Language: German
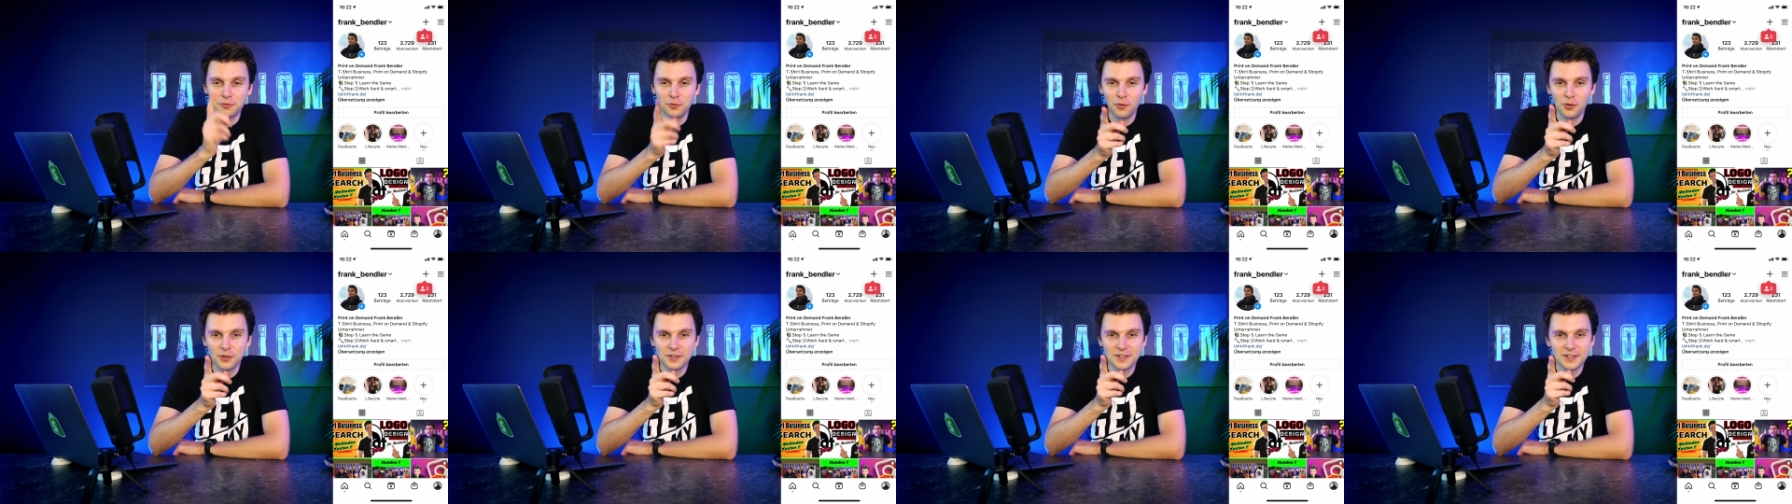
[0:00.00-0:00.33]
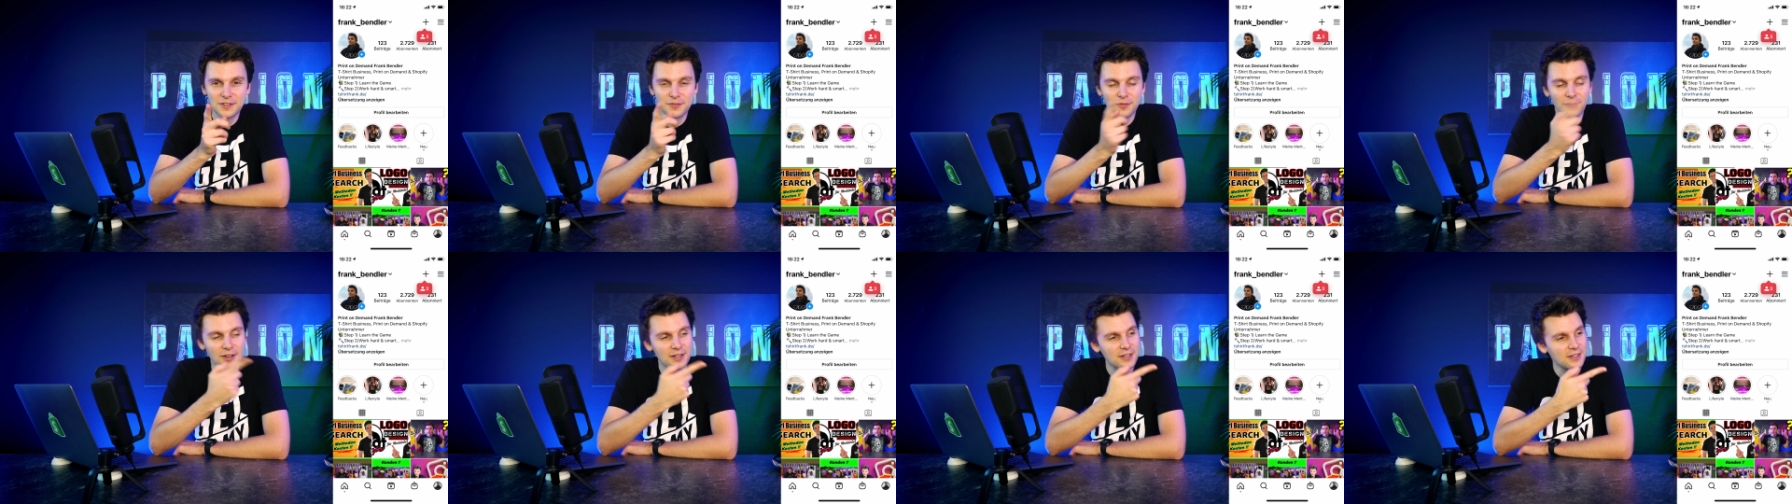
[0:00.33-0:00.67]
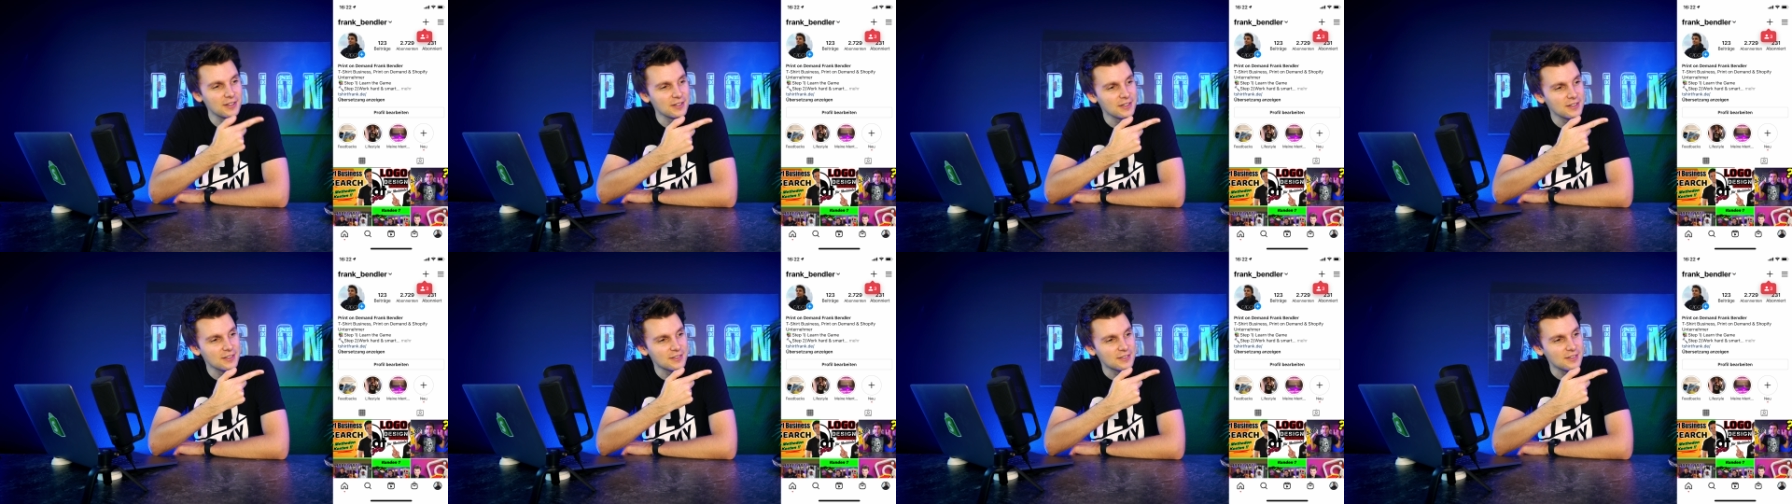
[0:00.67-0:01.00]
bevor es jetzt
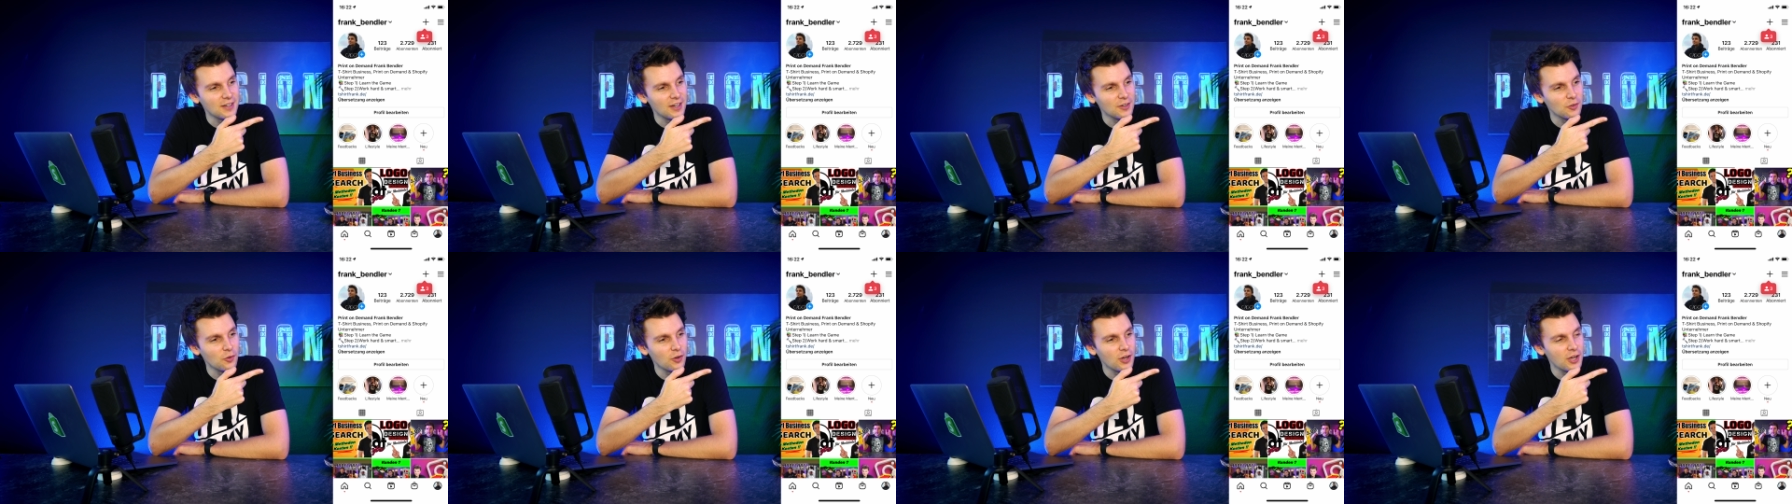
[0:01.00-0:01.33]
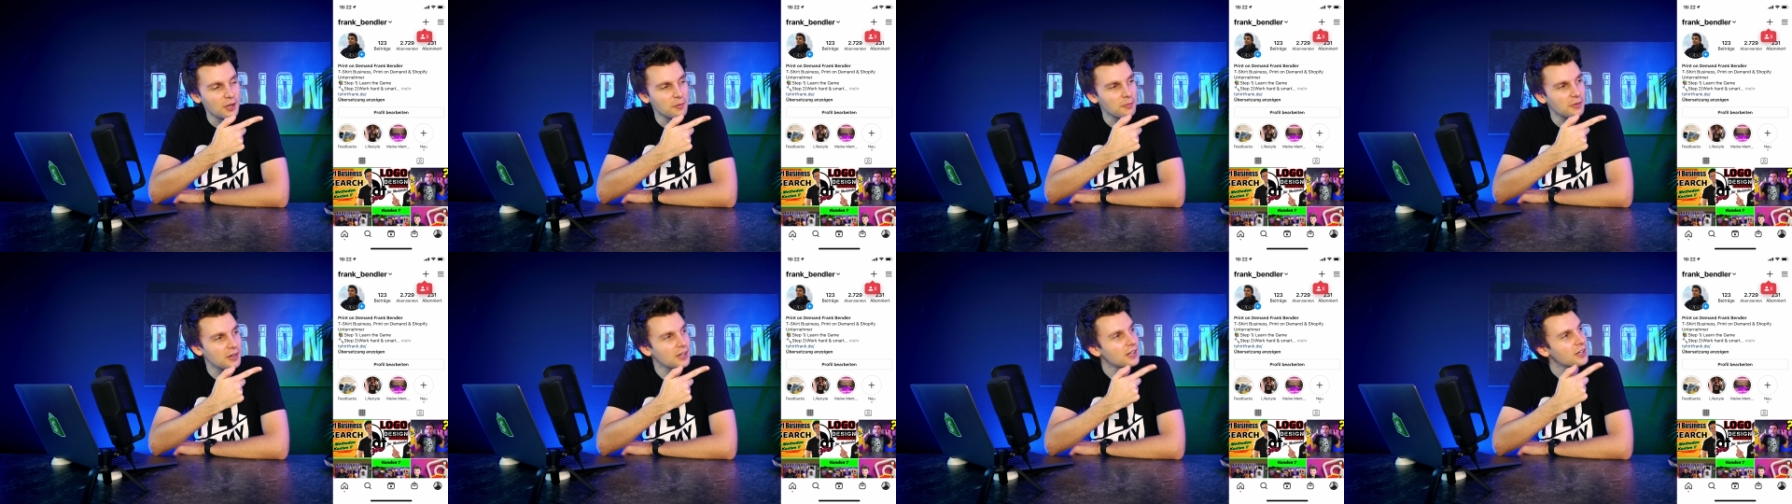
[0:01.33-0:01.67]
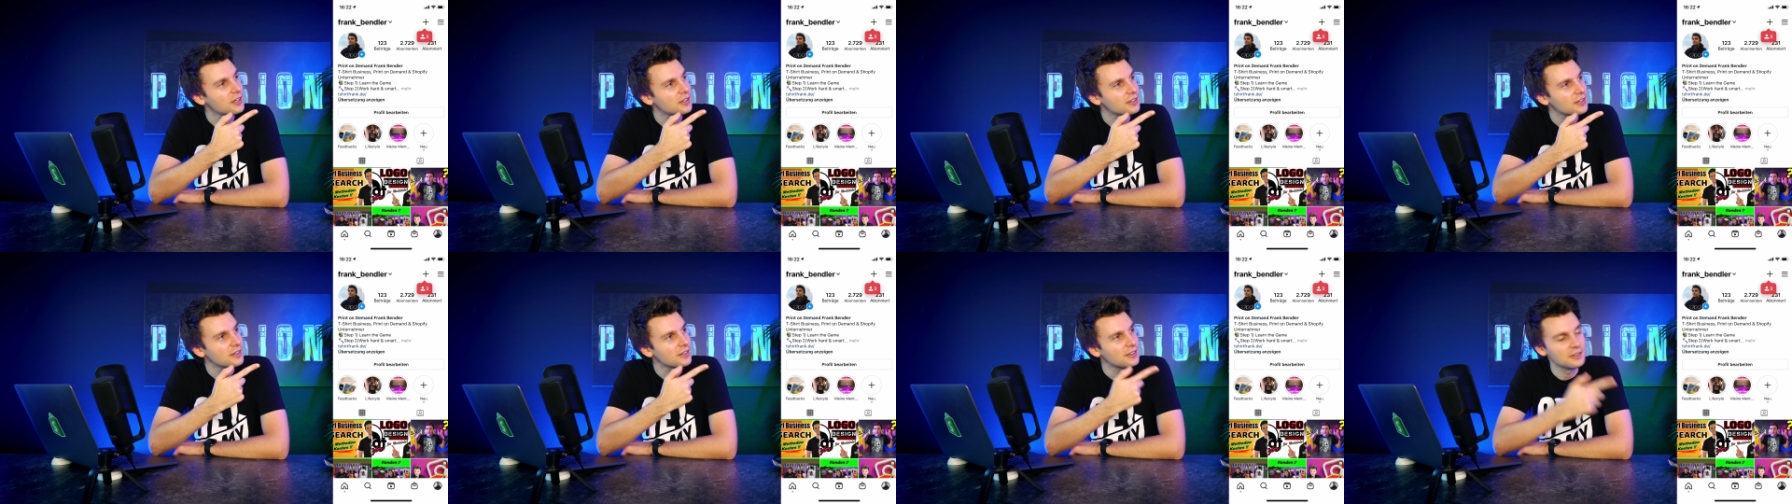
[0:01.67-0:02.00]
weitergeht, da noch
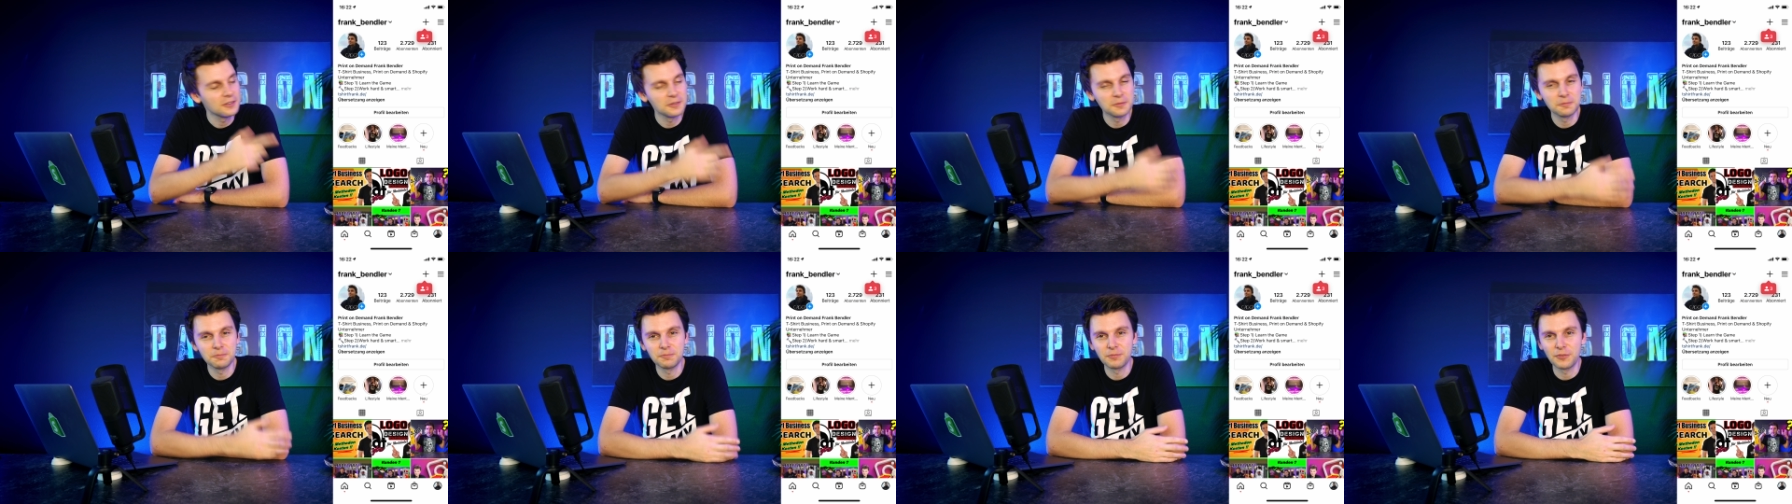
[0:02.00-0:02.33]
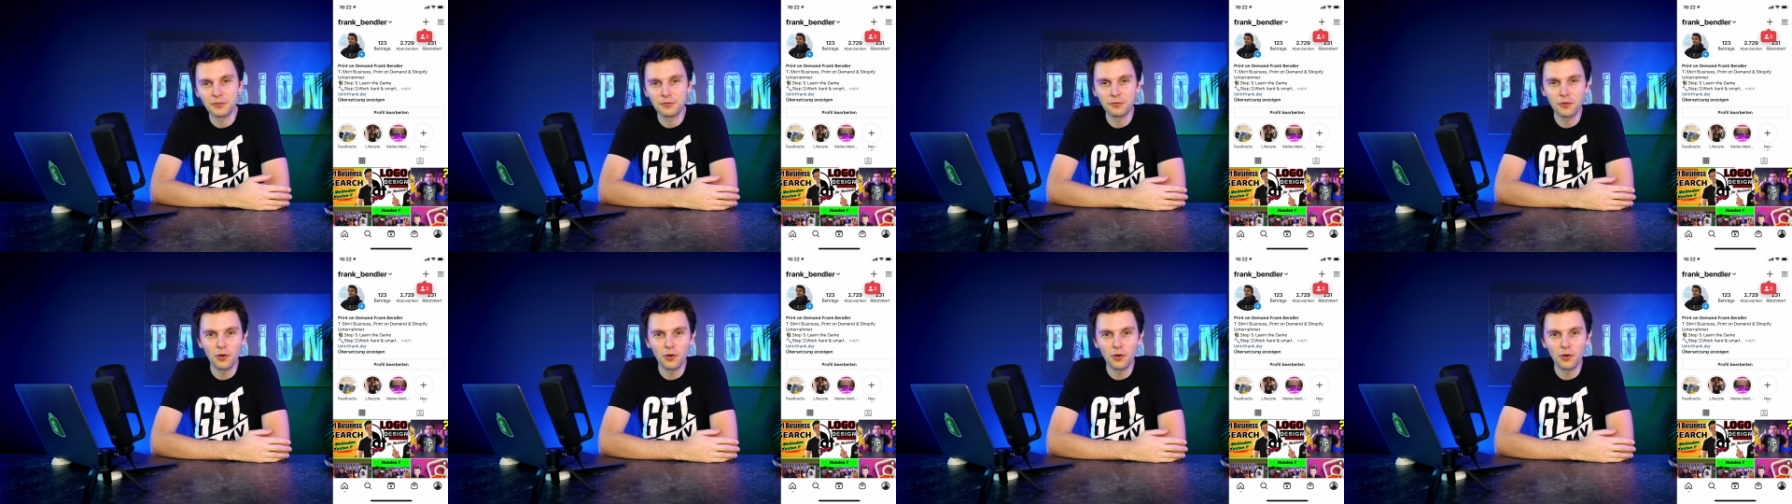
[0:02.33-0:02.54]
einmal ähm,